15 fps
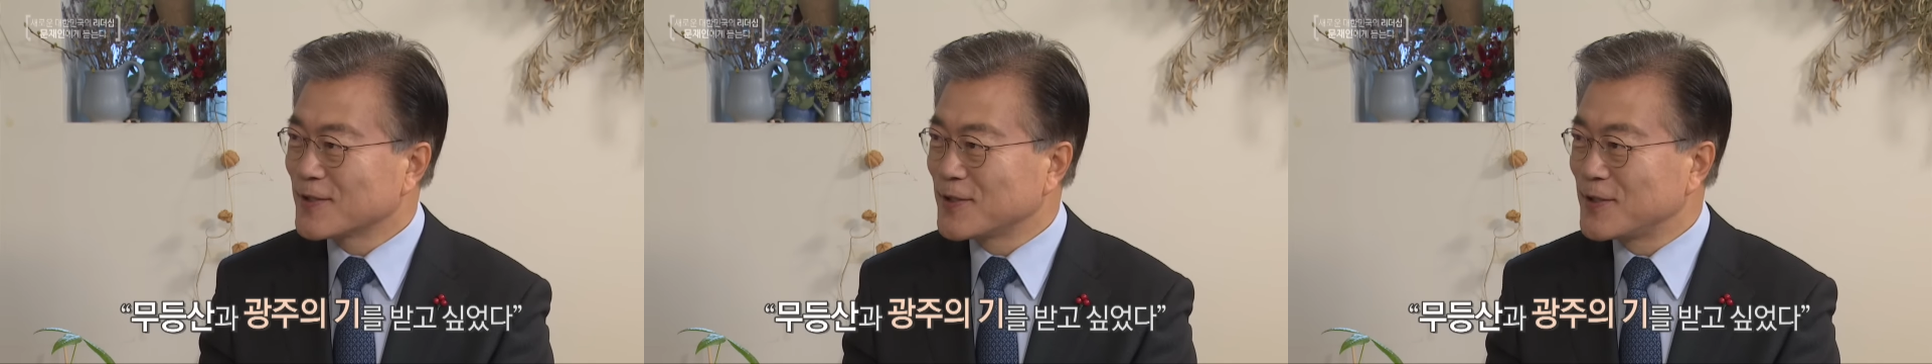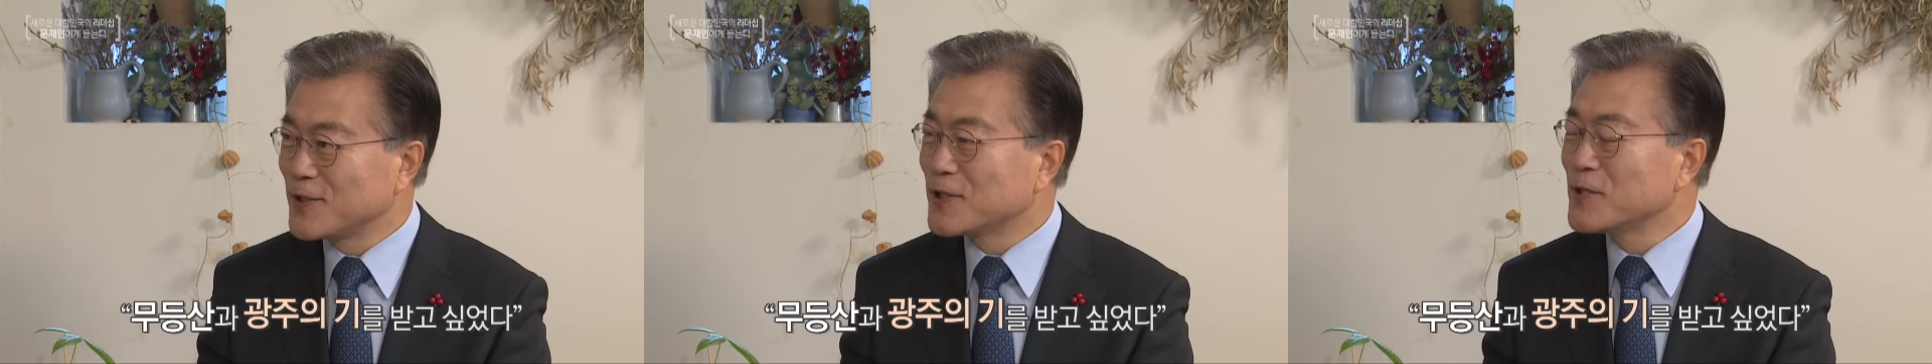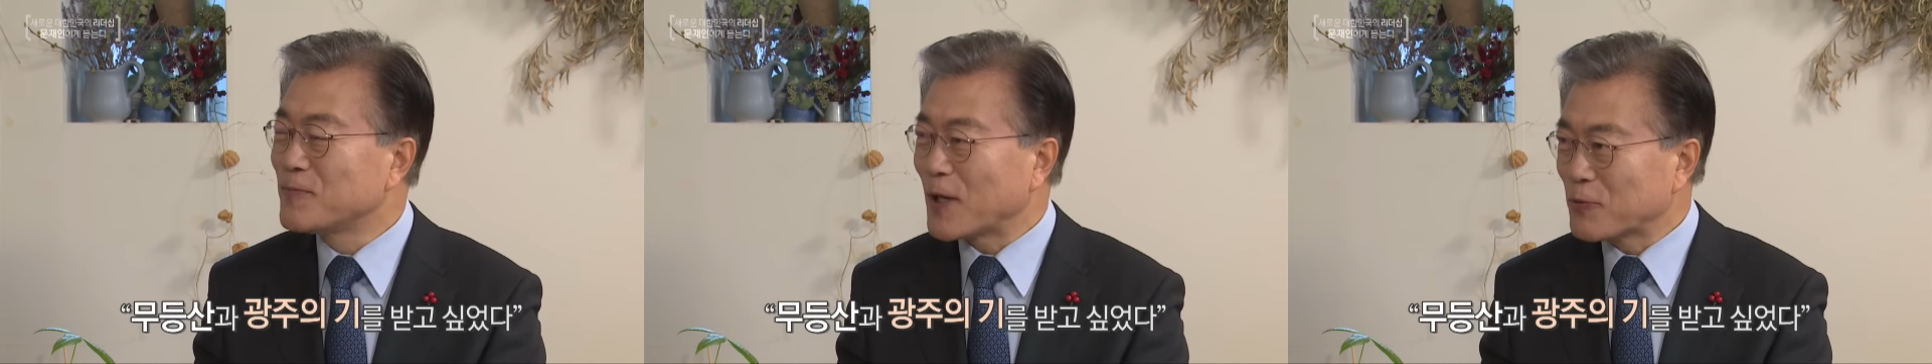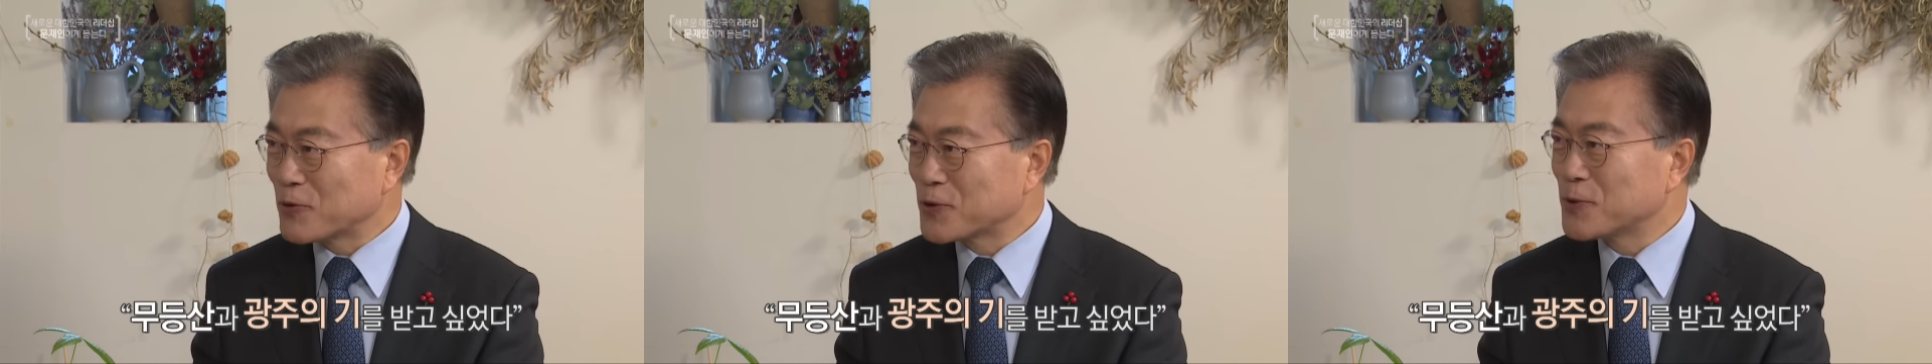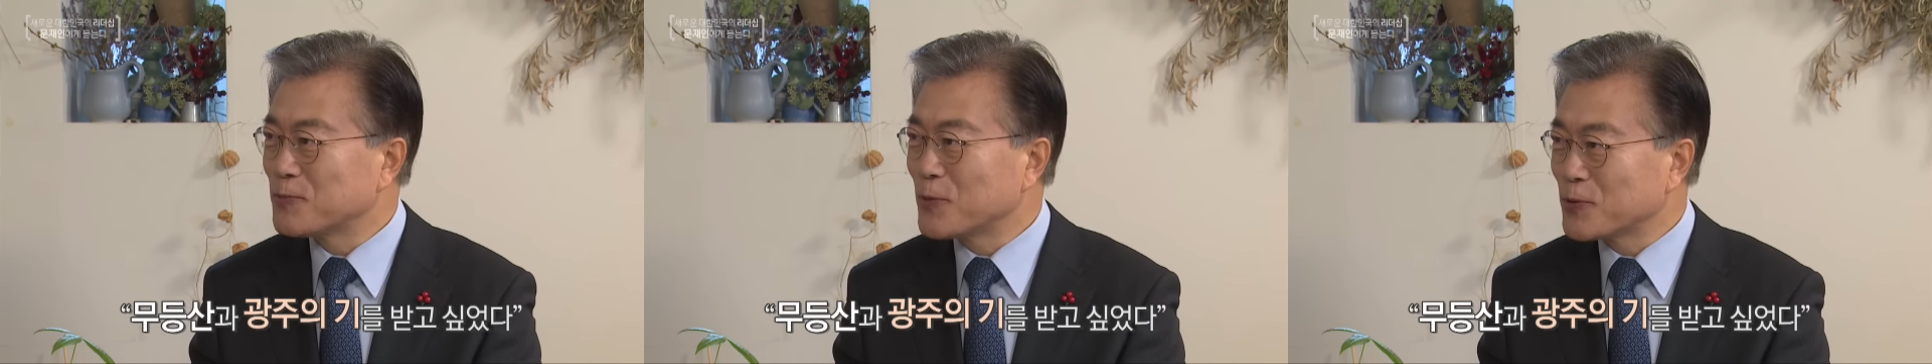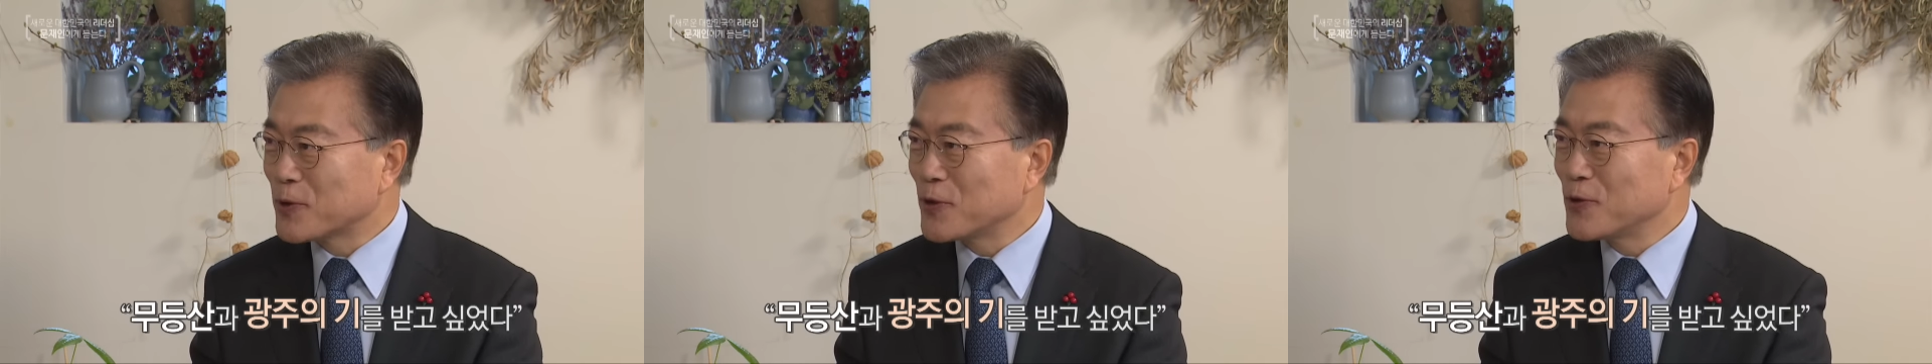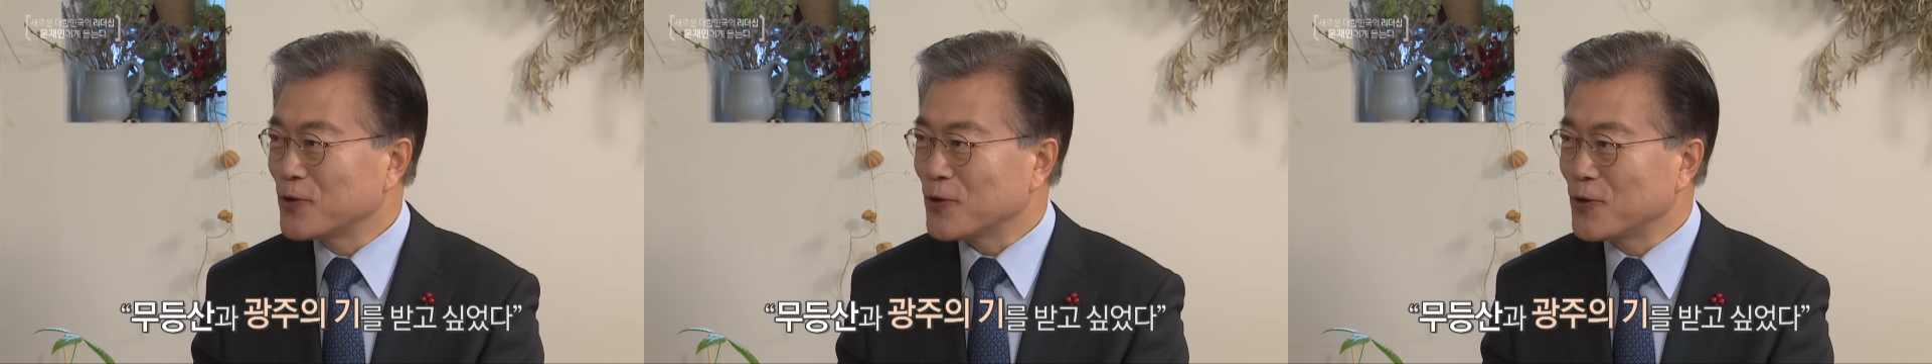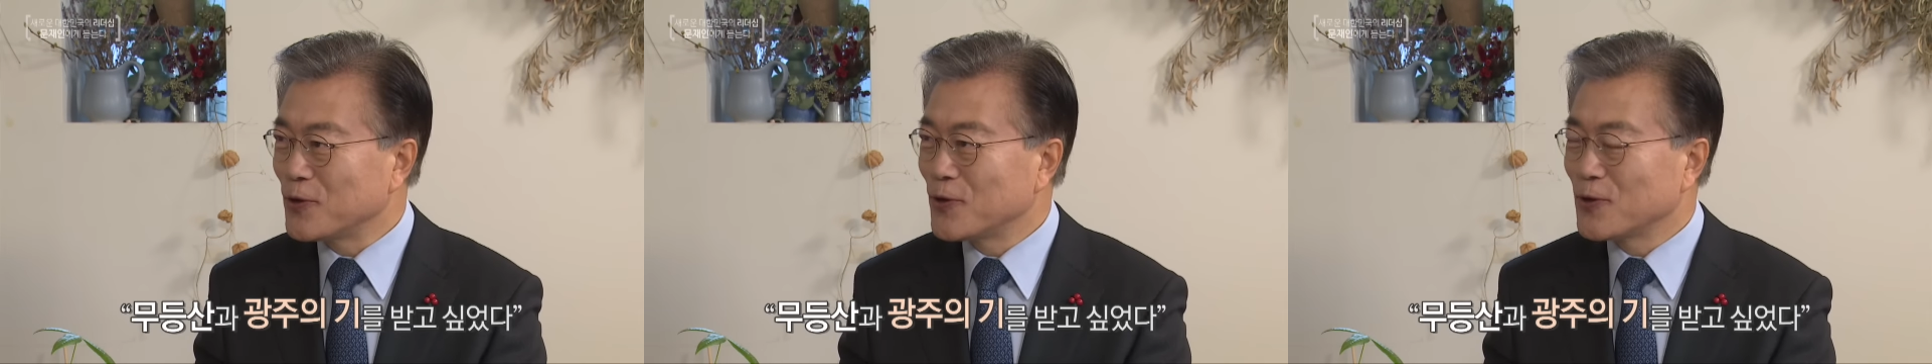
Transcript: 길을 받고 싶었고요.